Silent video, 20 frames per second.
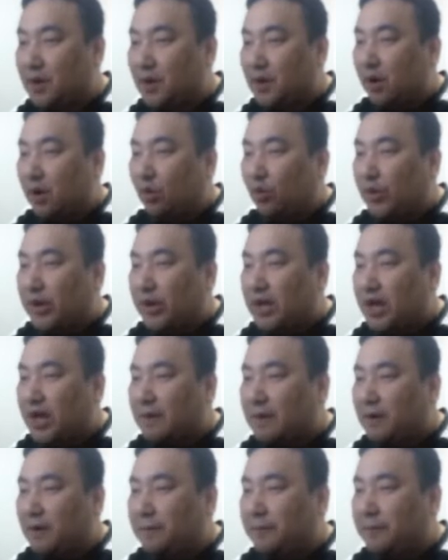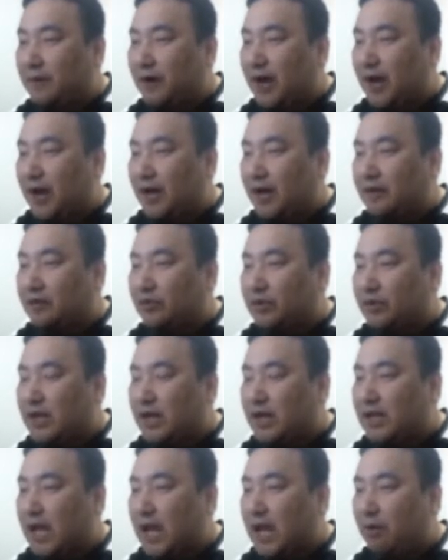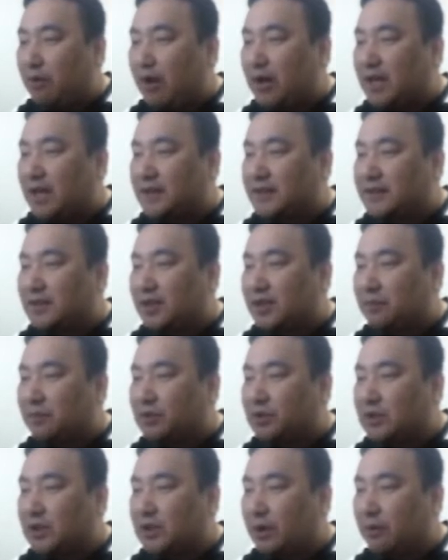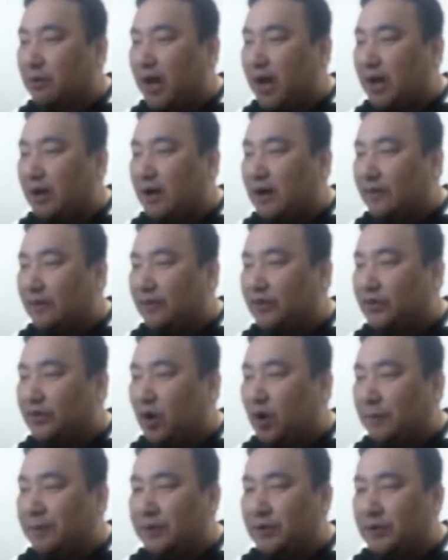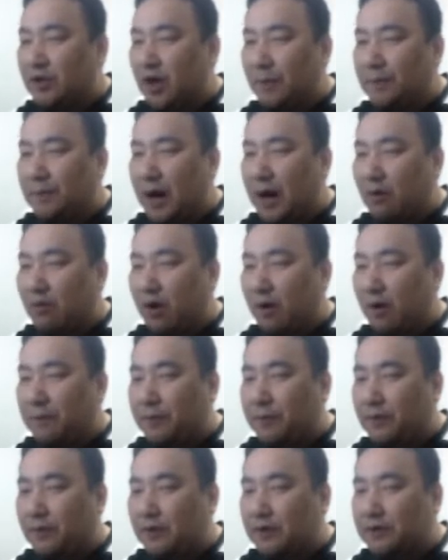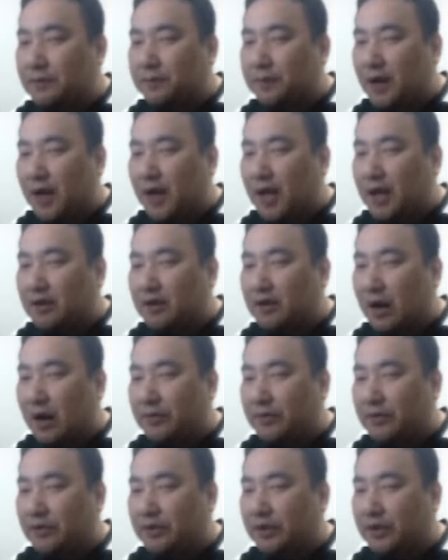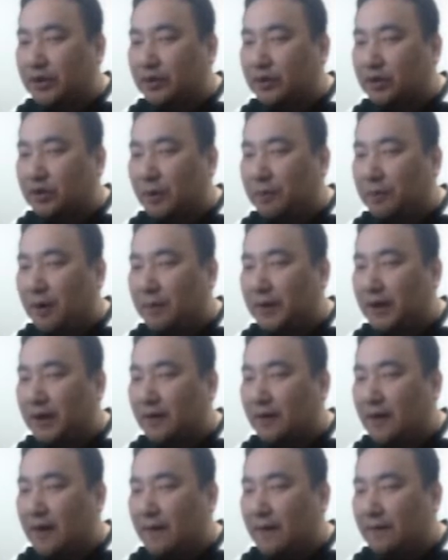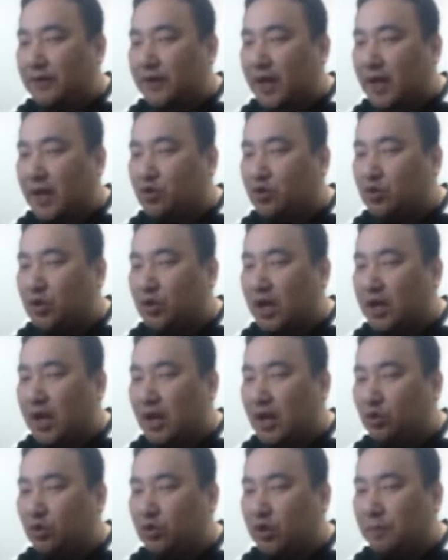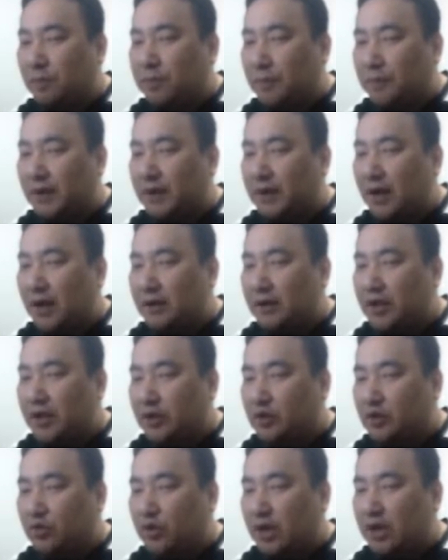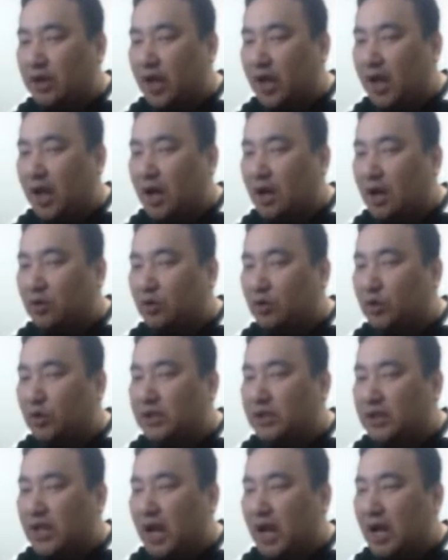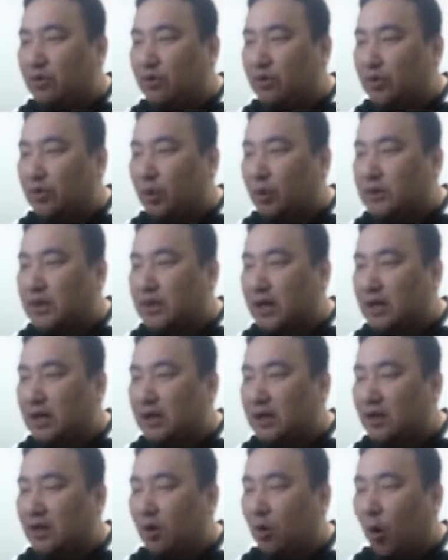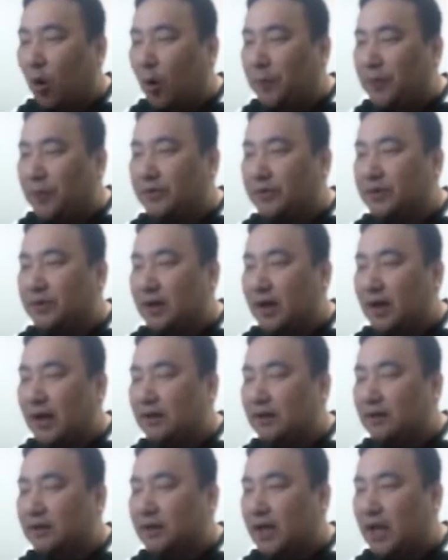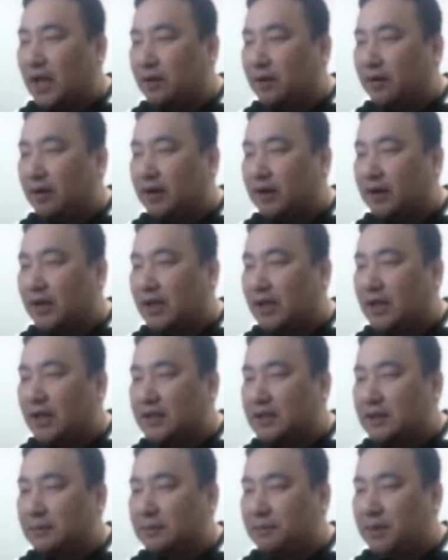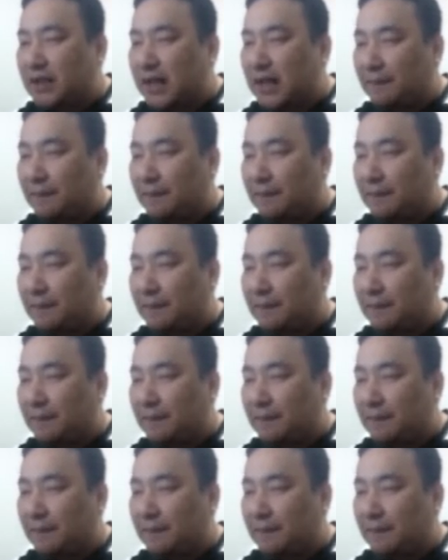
We have a plan. 우리가 계획이 있어요. 무슨 계획? To open up our playground to the public. 대중에게 투더 퍼블릭 대중에게 우리의 운동장을 오픈할 계획이 있습니다.